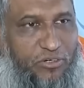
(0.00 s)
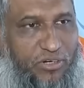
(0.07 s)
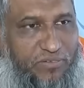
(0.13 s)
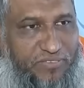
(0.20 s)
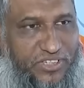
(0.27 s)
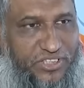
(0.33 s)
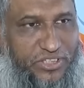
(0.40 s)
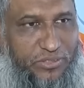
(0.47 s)

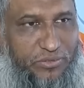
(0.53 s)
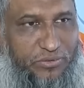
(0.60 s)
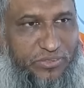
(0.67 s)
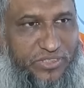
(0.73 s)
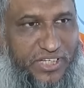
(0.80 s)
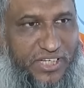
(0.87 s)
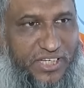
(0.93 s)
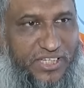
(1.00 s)
কনভেনশন
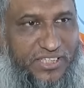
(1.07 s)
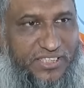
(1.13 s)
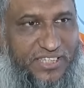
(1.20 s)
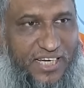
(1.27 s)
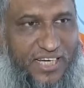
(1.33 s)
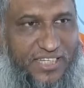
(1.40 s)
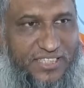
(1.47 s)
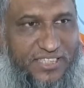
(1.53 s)
অনুযায়ী
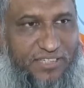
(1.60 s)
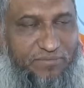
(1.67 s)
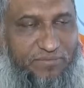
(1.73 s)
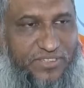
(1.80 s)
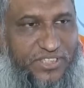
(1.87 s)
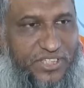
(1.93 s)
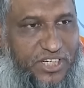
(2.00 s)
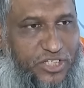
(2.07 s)
জাহাজে
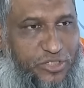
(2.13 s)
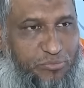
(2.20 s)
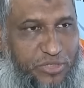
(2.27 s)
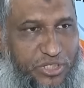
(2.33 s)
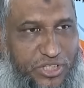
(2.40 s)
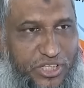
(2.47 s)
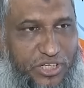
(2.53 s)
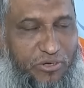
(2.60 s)
ভিজিলেন্স
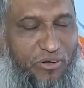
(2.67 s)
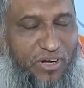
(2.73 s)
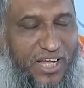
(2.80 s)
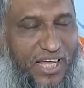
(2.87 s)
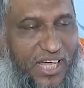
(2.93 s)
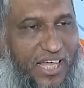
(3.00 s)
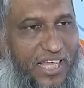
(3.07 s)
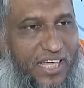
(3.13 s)
বৃদ্ধি করা
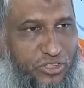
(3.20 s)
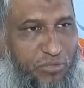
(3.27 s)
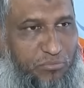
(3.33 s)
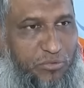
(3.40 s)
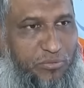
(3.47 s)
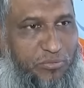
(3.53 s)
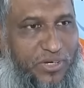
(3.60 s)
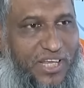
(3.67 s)

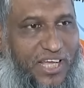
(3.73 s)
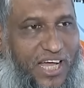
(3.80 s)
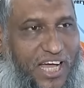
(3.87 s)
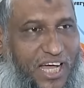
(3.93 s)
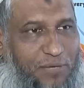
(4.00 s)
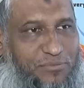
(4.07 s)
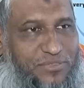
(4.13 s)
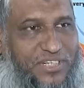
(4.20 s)
সম্ভব হলে
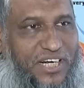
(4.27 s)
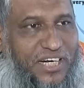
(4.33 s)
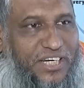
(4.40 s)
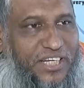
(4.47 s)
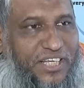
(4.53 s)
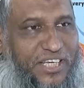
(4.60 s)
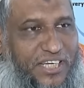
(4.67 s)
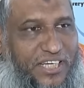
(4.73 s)
আর্মস গার্ড
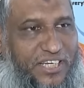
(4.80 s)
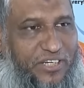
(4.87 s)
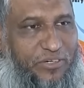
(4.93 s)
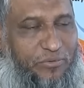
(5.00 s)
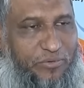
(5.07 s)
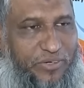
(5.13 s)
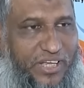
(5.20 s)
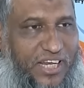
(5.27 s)
নিয়ে
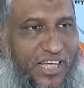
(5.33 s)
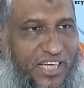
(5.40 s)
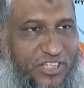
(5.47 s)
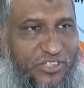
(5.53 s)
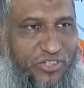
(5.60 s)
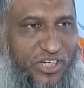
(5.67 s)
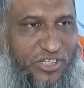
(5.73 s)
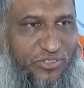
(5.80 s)
ওই এলাকায়
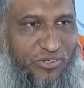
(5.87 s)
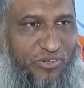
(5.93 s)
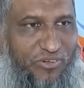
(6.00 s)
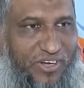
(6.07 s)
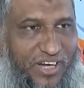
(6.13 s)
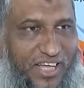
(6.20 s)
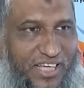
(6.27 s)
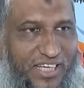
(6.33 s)
চলাচল
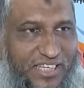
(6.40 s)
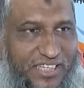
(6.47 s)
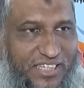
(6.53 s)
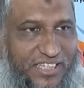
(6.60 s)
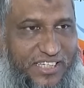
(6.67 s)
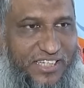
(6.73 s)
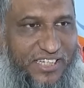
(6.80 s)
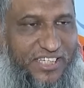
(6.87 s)
করা
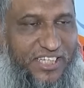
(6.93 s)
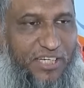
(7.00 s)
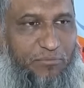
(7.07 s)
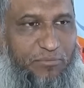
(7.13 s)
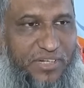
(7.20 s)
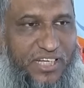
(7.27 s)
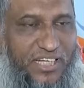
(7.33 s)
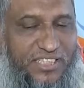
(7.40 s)
এটাই
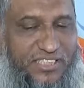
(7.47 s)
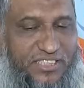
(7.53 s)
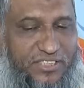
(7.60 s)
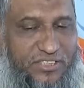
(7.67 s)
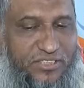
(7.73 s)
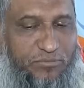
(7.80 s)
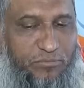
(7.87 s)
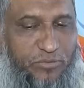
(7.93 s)
আমরা
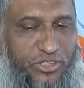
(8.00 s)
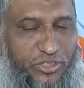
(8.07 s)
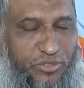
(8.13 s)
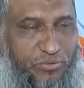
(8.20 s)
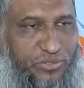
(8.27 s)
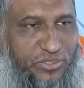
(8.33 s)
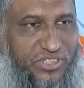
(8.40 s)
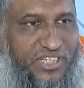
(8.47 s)
এই
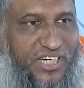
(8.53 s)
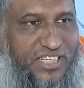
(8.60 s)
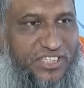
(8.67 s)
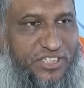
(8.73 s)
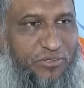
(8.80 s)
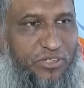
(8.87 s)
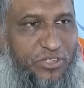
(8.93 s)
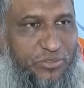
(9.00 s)
সমস্ত জাহাজ
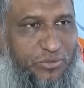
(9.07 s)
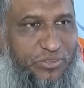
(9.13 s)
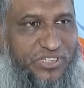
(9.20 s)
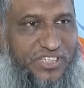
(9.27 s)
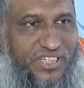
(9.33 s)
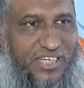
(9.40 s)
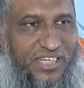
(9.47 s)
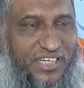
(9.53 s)
যেগুলি
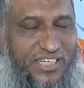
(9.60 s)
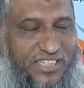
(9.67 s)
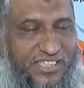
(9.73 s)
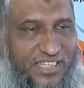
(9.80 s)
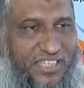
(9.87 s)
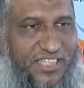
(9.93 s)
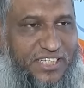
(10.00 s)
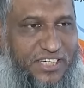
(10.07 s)
চলছে
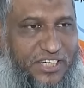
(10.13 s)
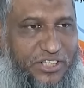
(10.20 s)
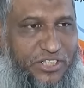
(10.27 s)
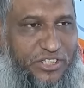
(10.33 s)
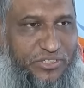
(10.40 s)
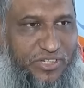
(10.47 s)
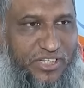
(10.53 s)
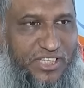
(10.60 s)
তাদেরকে
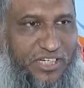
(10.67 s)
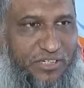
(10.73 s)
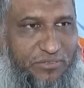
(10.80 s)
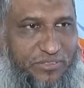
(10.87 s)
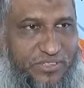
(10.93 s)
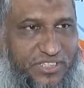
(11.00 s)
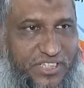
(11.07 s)
নির্দেশনা দান করছি